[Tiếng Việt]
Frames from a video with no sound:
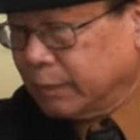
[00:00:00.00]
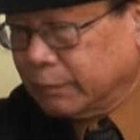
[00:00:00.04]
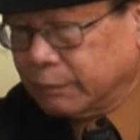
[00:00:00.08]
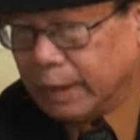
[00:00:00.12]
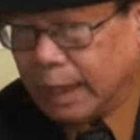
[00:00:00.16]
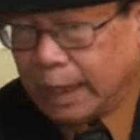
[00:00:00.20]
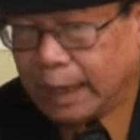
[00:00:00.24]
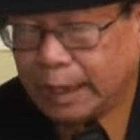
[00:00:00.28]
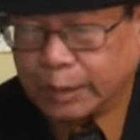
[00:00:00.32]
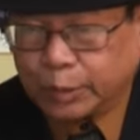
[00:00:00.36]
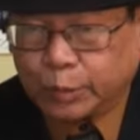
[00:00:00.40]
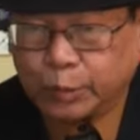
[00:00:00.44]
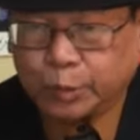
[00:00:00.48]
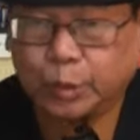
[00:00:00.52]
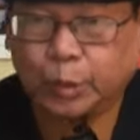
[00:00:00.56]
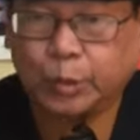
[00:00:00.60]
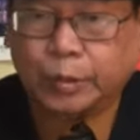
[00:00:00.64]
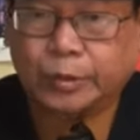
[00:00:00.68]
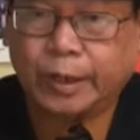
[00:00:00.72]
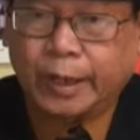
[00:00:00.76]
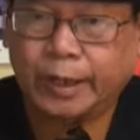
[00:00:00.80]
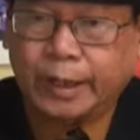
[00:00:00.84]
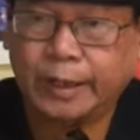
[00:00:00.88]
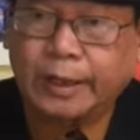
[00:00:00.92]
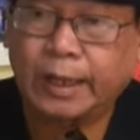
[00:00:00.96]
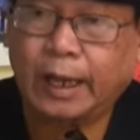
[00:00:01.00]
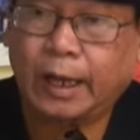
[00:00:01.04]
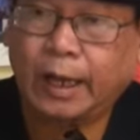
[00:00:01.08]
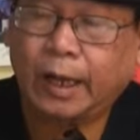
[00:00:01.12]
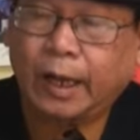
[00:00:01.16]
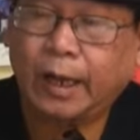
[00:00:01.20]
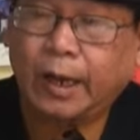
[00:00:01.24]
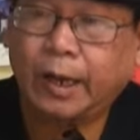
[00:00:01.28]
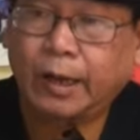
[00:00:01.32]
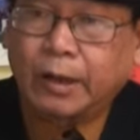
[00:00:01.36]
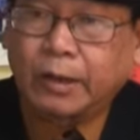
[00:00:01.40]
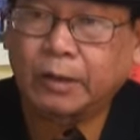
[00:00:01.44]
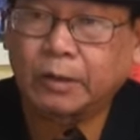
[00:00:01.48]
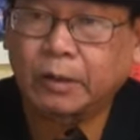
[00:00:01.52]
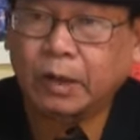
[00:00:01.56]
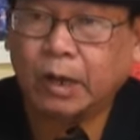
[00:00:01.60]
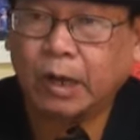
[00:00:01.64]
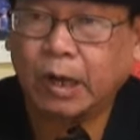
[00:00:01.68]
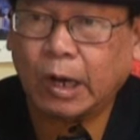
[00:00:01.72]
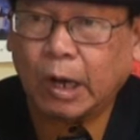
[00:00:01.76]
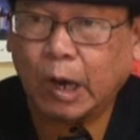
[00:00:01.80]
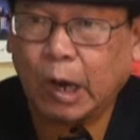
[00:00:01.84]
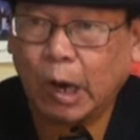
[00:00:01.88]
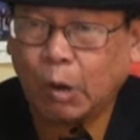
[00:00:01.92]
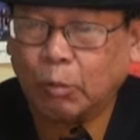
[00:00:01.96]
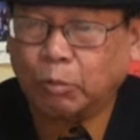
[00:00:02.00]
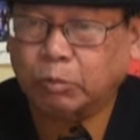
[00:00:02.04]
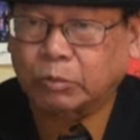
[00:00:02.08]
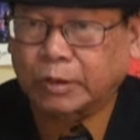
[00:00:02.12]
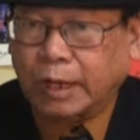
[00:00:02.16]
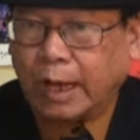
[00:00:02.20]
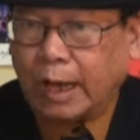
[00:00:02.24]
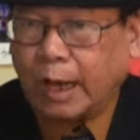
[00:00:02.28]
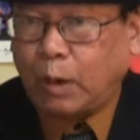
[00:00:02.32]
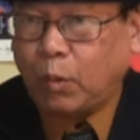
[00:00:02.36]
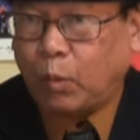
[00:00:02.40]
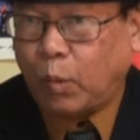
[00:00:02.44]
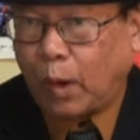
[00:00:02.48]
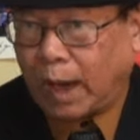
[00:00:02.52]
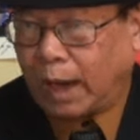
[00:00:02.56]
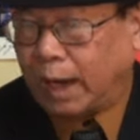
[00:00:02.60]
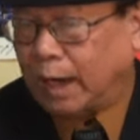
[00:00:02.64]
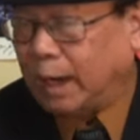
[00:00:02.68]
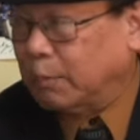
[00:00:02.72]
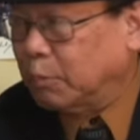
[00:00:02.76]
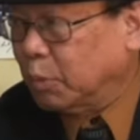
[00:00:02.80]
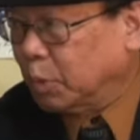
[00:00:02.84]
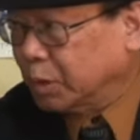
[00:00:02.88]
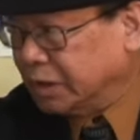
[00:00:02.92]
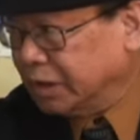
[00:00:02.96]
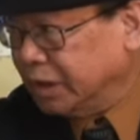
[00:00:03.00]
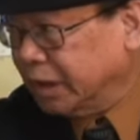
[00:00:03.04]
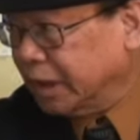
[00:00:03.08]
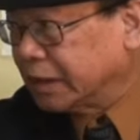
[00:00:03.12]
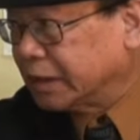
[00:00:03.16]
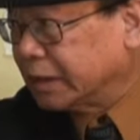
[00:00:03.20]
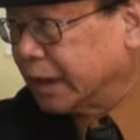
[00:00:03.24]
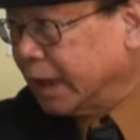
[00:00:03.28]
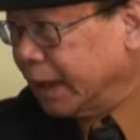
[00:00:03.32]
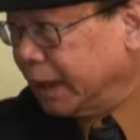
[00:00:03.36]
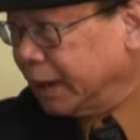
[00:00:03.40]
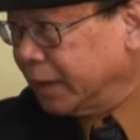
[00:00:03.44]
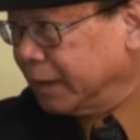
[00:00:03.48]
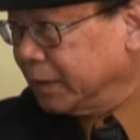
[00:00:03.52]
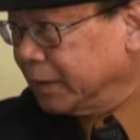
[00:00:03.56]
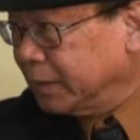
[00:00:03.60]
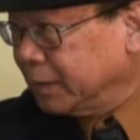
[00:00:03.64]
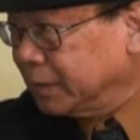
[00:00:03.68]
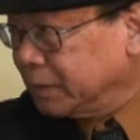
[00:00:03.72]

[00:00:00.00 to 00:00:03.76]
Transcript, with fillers: và chúng tôi thấy rằng á, ông ta quả là một nhân tài.